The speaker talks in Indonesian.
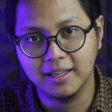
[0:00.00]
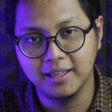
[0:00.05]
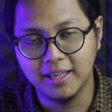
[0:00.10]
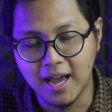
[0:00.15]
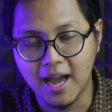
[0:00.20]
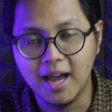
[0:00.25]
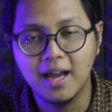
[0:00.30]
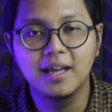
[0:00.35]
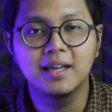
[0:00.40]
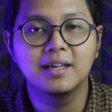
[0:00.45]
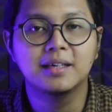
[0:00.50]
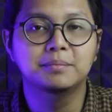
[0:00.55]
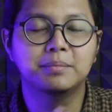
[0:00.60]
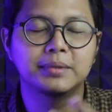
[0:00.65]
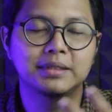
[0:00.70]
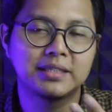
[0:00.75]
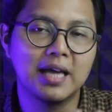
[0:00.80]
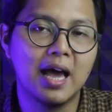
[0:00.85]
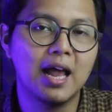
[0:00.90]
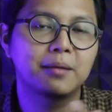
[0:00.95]
Ya,
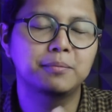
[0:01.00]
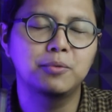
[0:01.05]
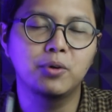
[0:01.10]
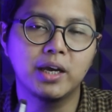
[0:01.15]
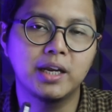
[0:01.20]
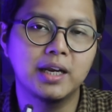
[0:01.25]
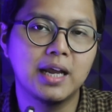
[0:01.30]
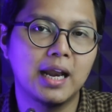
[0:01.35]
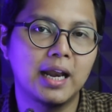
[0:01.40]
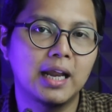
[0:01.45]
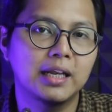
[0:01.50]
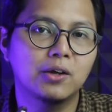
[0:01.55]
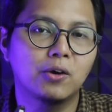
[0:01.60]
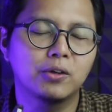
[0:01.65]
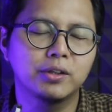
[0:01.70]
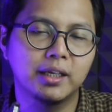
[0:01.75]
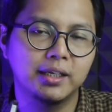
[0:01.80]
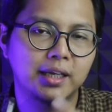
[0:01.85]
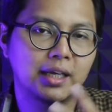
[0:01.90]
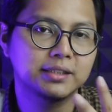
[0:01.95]
Misal mungkin kalian
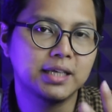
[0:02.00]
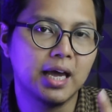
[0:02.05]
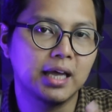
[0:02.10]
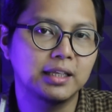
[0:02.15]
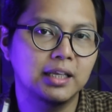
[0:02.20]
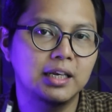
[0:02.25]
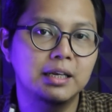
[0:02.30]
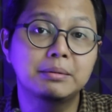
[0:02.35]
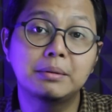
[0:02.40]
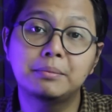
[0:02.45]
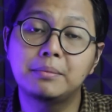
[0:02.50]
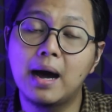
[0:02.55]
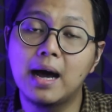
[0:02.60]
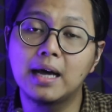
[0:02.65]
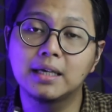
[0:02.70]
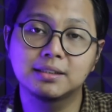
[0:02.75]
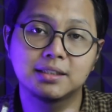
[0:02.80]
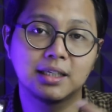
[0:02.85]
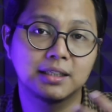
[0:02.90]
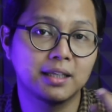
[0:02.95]
kontennya saat ini
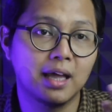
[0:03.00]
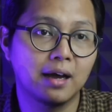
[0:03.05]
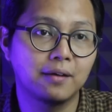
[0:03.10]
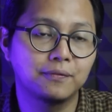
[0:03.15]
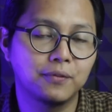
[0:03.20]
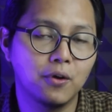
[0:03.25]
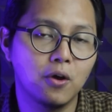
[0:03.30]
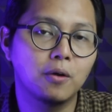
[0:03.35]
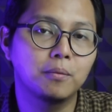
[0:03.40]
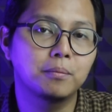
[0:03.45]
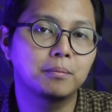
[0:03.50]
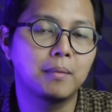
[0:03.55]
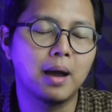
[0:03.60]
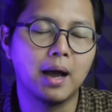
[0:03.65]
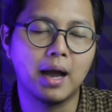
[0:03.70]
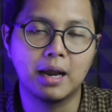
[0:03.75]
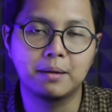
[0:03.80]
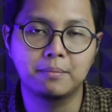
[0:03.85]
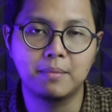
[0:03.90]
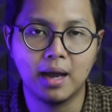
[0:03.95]
membahas tentang vlog
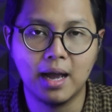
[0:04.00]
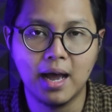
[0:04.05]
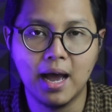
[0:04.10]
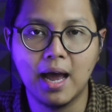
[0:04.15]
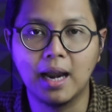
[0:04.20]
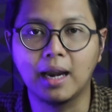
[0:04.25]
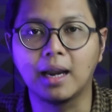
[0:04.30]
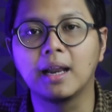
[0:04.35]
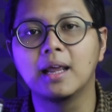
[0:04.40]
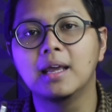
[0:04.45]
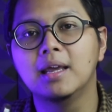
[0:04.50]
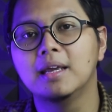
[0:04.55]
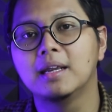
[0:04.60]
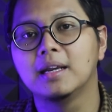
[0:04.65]
makan-makan.